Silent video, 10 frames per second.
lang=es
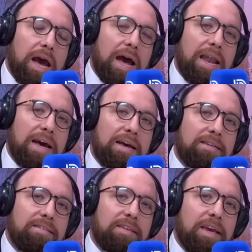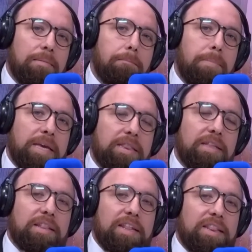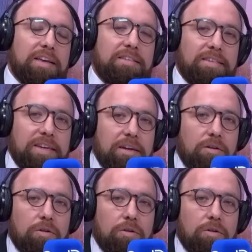a las 20.35 eh,